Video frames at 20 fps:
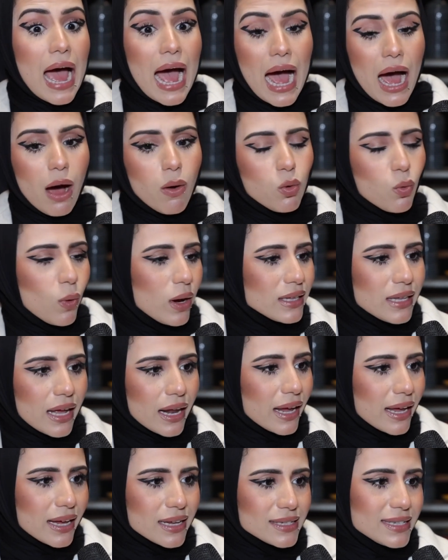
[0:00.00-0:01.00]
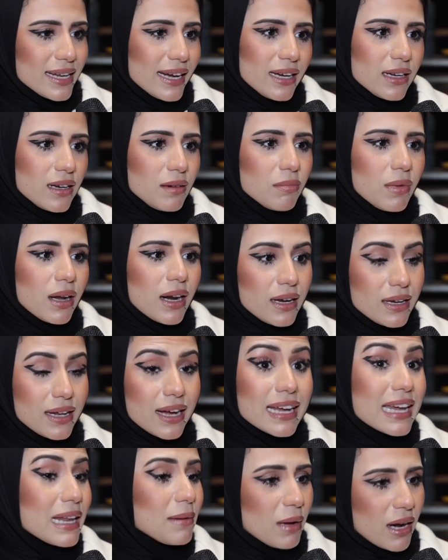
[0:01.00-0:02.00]
أحاول وايد أركز يعني المرة
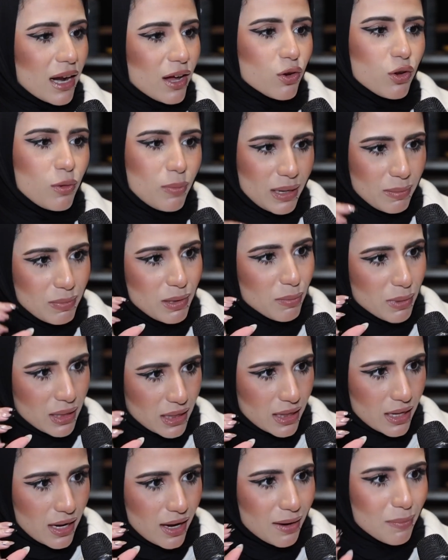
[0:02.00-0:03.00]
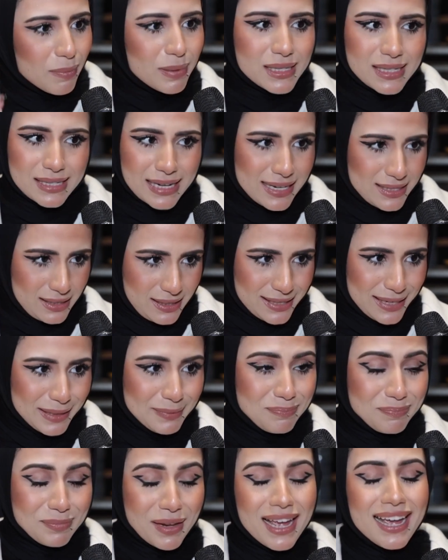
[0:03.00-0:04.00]
اللي كل مرة أقول بيبلي لي منظار بس أنسى
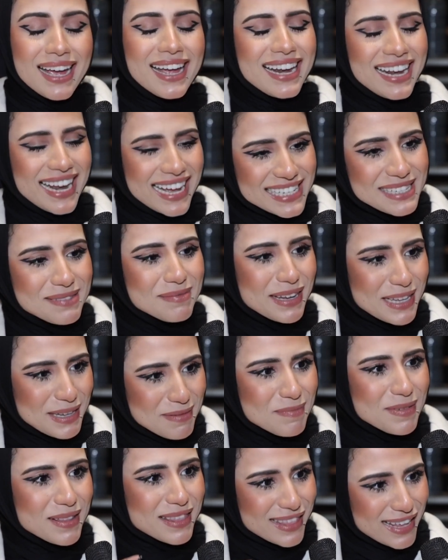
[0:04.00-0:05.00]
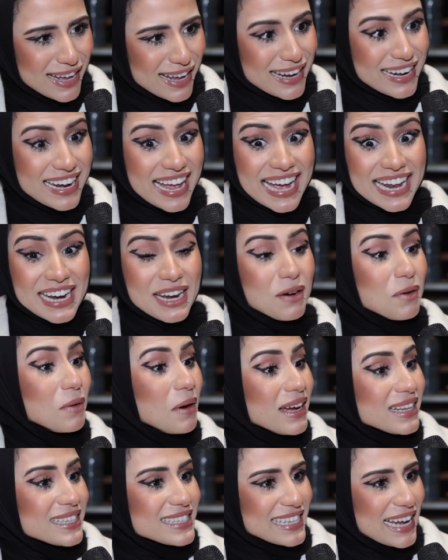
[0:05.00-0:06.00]
لازم أجيب منظار لأنه
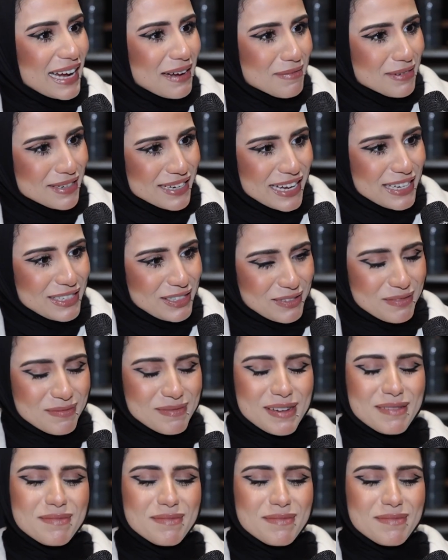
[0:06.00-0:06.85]
وايد صعب أني أشوف من